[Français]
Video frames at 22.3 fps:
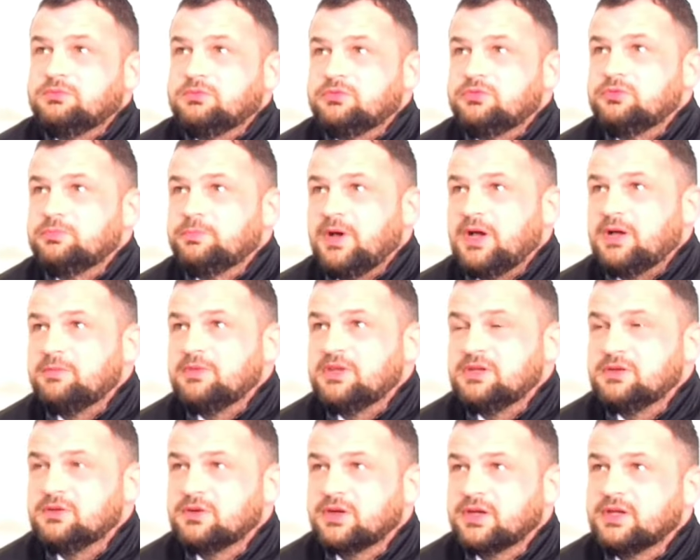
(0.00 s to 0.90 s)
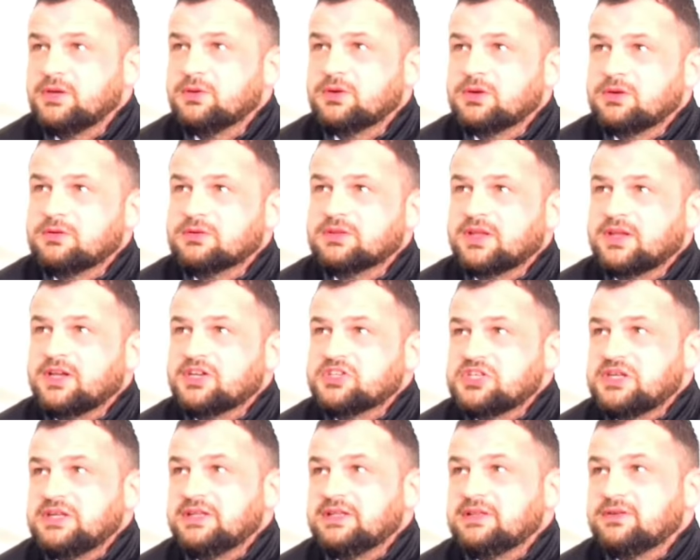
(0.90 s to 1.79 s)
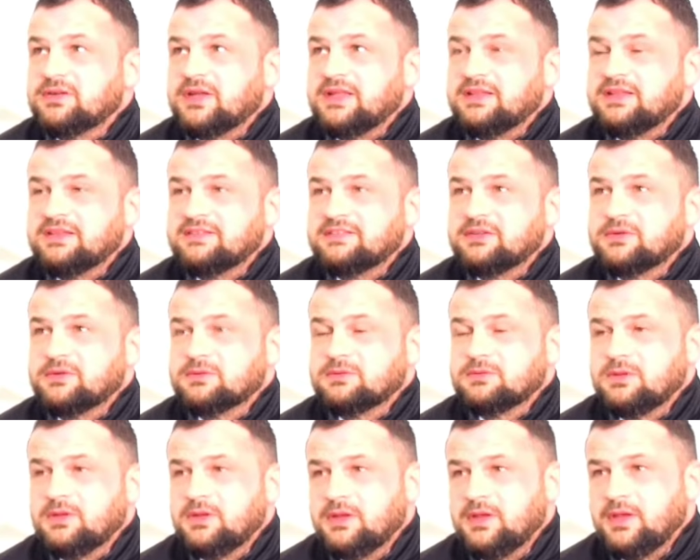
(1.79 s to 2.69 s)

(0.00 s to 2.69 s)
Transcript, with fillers: Je ne suis pas amélioré, au contraire, j'allais dans la descente.